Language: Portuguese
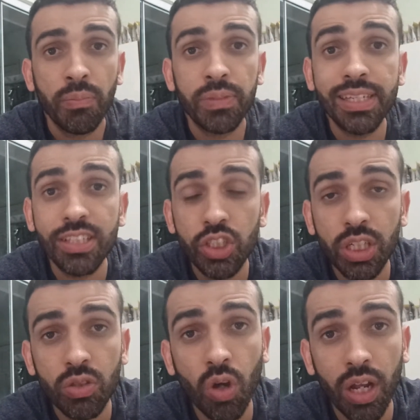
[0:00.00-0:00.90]

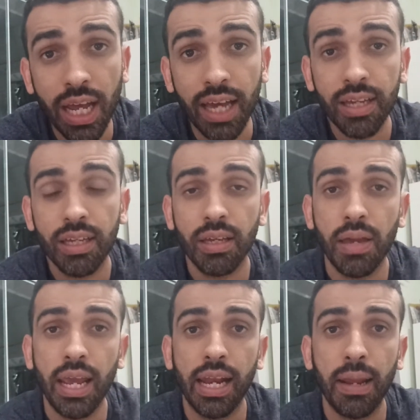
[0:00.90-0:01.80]
decidi tornar
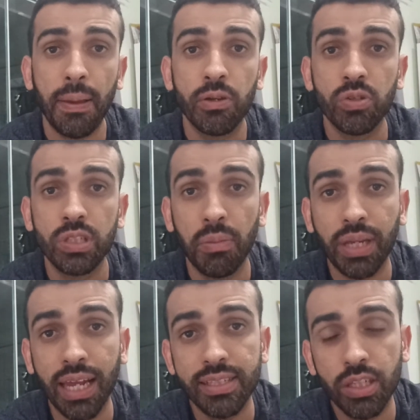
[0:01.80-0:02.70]
ele, os
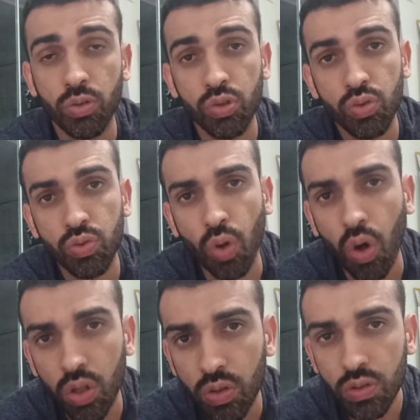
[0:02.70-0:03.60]
MQL5
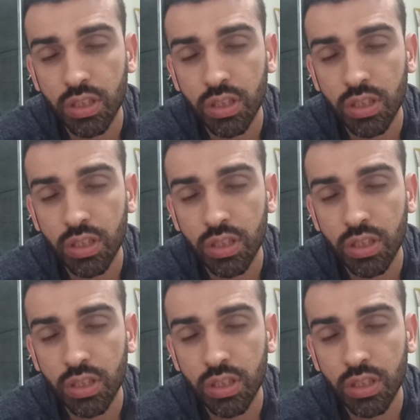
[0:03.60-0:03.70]
todo,